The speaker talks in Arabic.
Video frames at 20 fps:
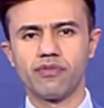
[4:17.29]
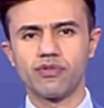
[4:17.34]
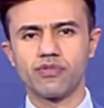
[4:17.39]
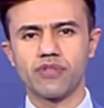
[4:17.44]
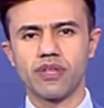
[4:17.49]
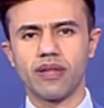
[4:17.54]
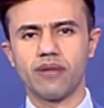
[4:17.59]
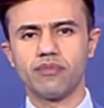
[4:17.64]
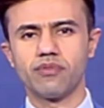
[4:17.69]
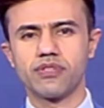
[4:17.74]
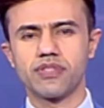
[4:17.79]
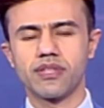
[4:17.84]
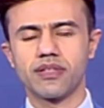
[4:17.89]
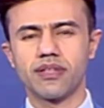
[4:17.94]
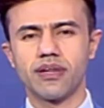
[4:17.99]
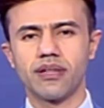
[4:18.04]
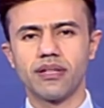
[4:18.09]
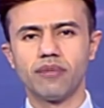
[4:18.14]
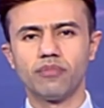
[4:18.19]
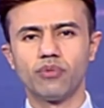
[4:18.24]
استاذ عبد
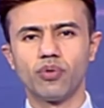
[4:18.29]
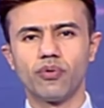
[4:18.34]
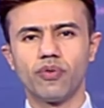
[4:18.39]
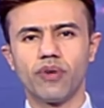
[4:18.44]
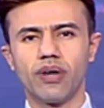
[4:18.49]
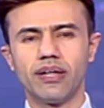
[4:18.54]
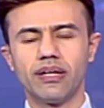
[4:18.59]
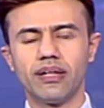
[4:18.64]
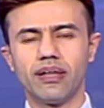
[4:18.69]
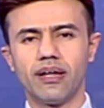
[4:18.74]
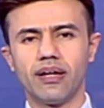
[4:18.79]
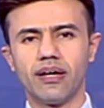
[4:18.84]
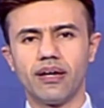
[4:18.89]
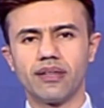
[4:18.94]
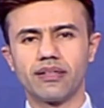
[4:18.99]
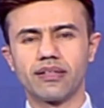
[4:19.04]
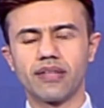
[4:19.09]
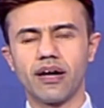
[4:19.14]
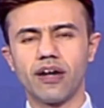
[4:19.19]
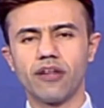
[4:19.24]
الستار يبدو ان
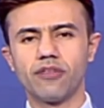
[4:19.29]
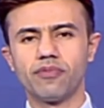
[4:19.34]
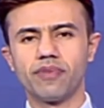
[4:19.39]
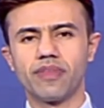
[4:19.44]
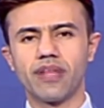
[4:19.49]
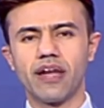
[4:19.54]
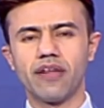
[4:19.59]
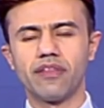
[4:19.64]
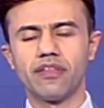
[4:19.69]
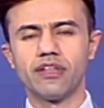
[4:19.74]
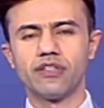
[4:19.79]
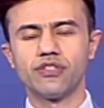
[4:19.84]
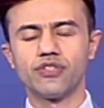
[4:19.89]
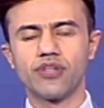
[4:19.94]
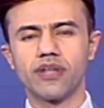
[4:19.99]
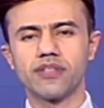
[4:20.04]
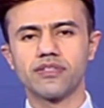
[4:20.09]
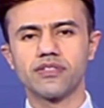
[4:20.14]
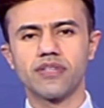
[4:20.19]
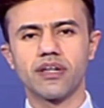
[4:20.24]
اتخاذ مثل هذه
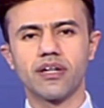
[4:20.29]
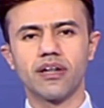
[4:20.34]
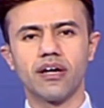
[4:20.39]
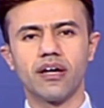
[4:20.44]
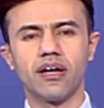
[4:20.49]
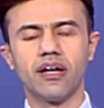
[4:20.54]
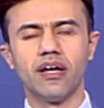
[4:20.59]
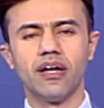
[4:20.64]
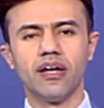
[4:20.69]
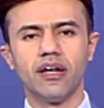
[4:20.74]
الاجراءات سي